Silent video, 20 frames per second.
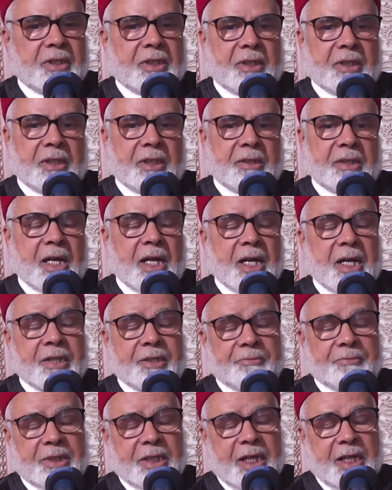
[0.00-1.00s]
أعظم
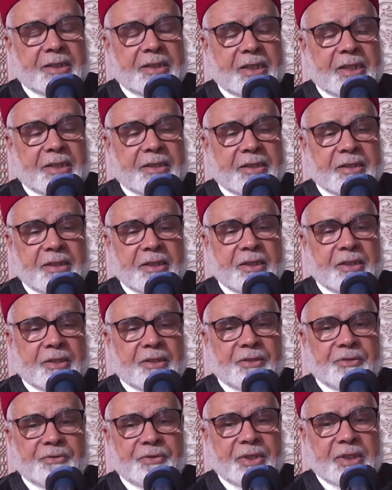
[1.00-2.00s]
الأحداث
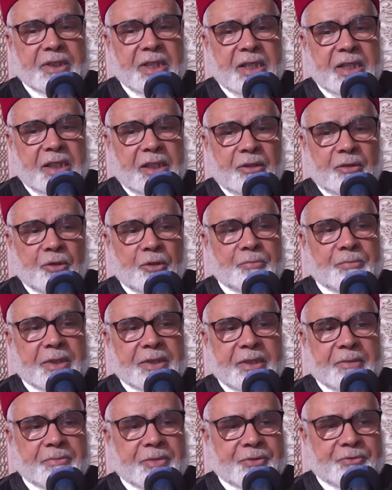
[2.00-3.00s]
في تاريخ الأمة
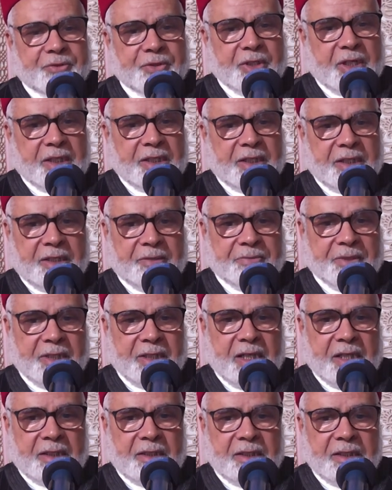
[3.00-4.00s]
تمت في شهر رمضان
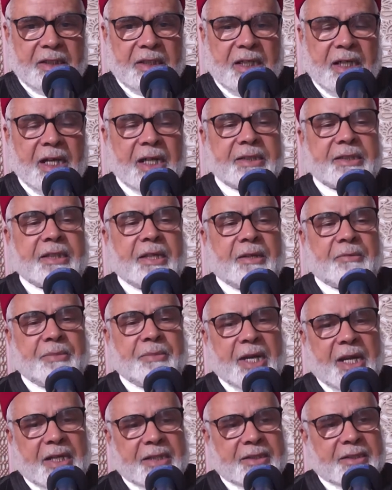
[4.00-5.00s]
حتى بعد
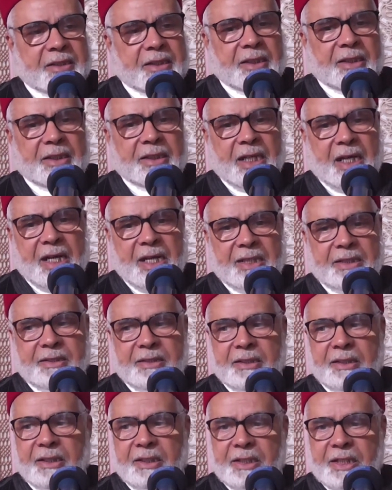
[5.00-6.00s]
العهد
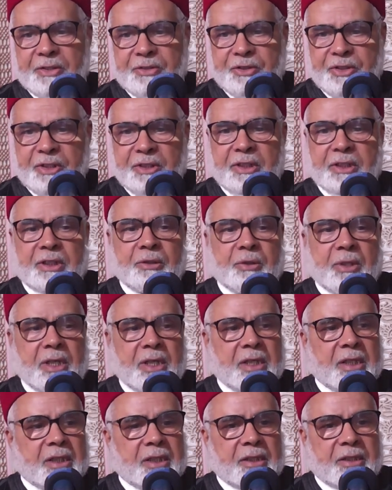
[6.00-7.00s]
الراشدي
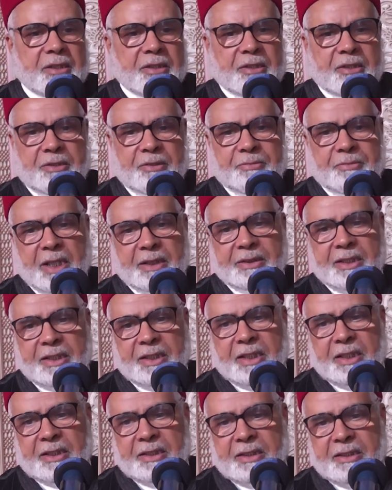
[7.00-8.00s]
وبعد آه،
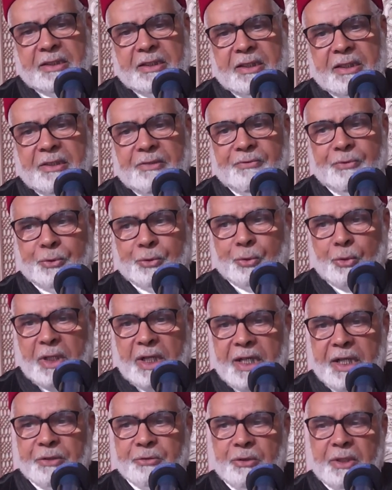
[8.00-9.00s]
ذلك
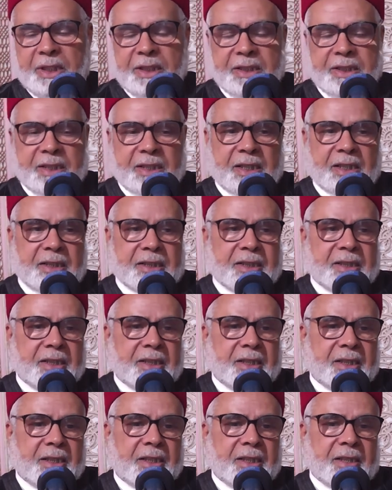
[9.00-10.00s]
فتوحات وغير ذلك
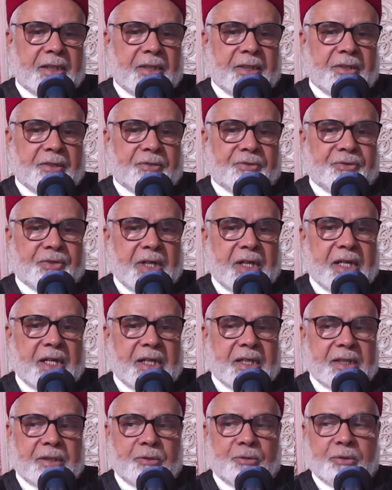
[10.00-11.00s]

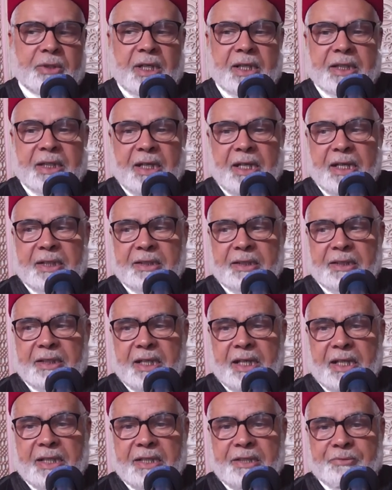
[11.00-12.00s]
فهناك حادثة
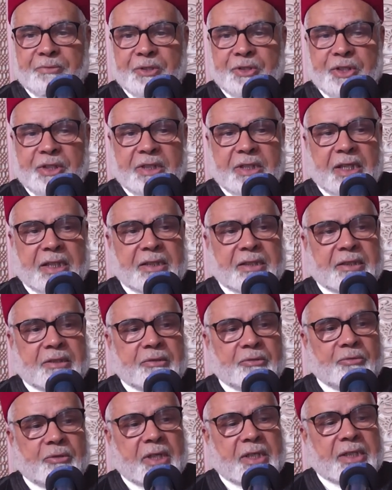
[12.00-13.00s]
عظيمة جدا
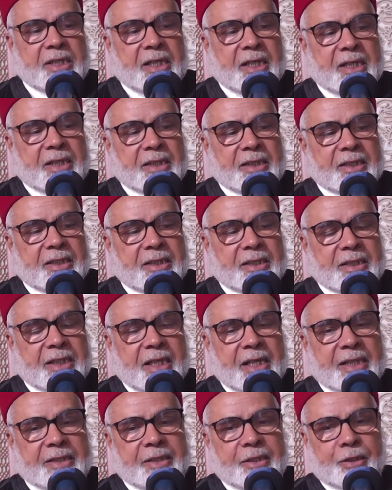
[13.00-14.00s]
وهي
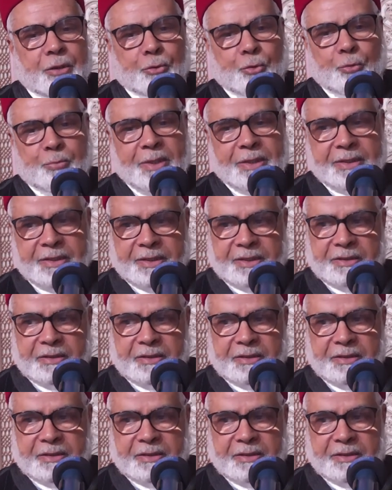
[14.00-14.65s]
حادثة بدر